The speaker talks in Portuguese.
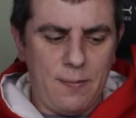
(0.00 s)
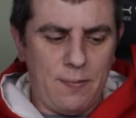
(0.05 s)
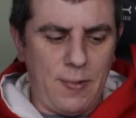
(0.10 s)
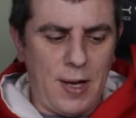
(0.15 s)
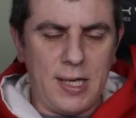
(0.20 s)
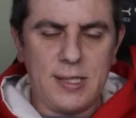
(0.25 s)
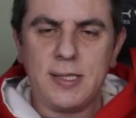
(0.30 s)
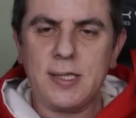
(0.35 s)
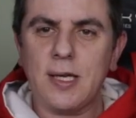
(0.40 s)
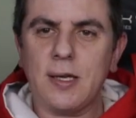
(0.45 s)

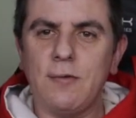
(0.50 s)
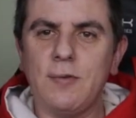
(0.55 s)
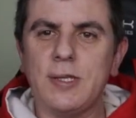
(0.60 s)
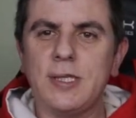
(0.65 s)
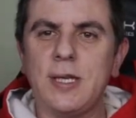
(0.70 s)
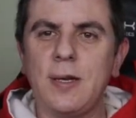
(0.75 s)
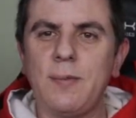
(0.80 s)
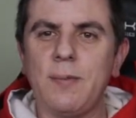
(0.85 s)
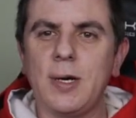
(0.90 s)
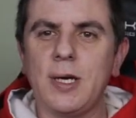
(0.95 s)
Basta que
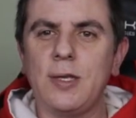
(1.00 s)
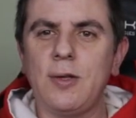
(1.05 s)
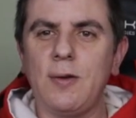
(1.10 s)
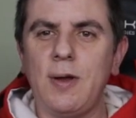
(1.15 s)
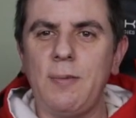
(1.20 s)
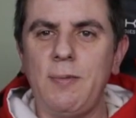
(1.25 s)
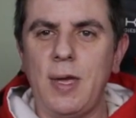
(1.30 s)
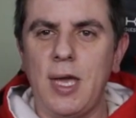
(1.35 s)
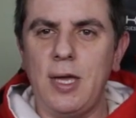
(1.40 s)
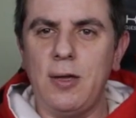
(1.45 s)
você mande o
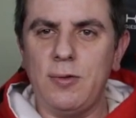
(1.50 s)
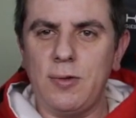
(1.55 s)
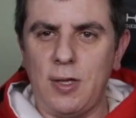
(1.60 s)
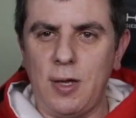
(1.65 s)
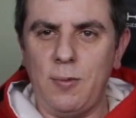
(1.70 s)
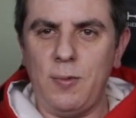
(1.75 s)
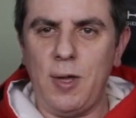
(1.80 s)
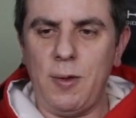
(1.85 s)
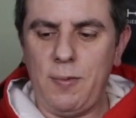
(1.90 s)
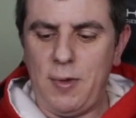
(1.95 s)
um e-mail,
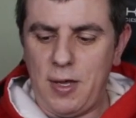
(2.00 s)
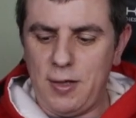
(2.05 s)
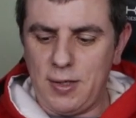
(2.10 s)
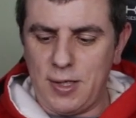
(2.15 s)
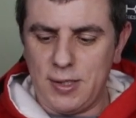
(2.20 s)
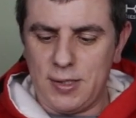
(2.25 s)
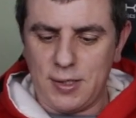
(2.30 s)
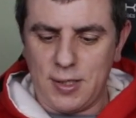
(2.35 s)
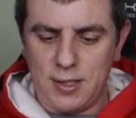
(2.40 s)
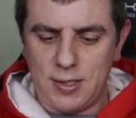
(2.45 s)
tem um e-mail
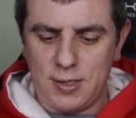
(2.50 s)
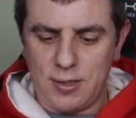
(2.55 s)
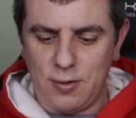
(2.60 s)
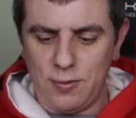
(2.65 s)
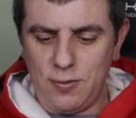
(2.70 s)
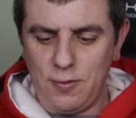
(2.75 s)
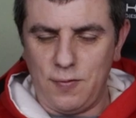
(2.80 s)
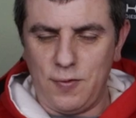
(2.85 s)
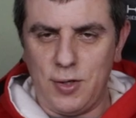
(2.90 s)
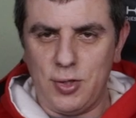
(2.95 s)
na
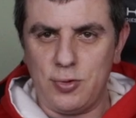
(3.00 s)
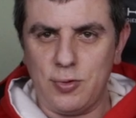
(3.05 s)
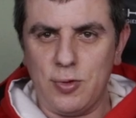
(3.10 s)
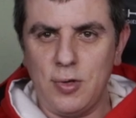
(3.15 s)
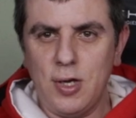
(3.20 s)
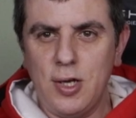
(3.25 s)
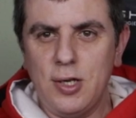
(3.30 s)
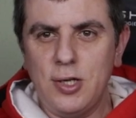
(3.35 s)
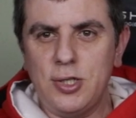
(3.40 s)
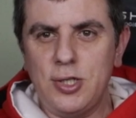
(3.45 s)
descrição do vídeo,
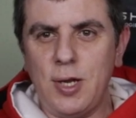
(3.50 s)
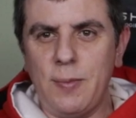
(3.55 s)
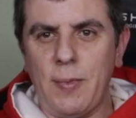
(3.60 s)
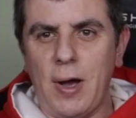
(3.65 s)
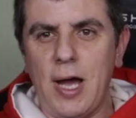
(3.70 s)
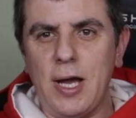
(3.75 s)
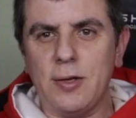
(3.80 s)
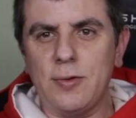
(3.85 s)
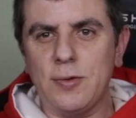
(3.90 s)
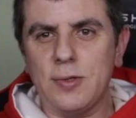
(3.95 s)

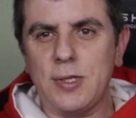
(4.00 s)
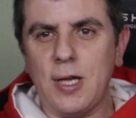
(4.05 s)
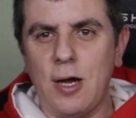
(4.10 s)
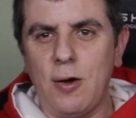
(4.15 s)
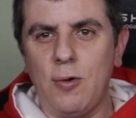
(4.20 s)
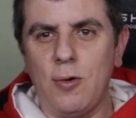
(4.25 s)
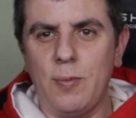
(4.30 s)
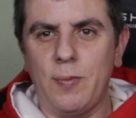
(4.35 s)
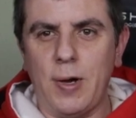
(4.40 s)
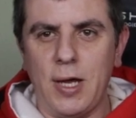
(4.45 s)

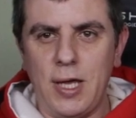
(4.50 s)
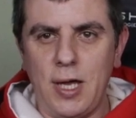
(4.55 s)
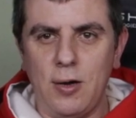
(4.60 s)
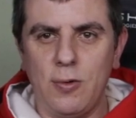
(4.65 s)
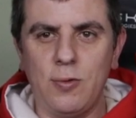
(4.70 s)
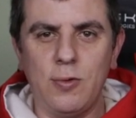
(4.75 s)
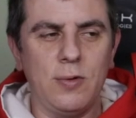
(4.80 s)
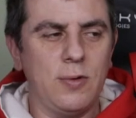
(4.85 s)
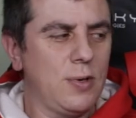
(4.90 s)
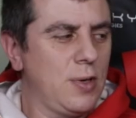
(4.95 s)

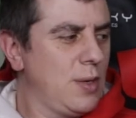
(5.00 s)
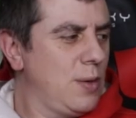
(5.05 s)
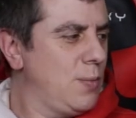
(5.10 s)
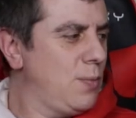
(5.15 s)
gmagnos.yahoo.com.br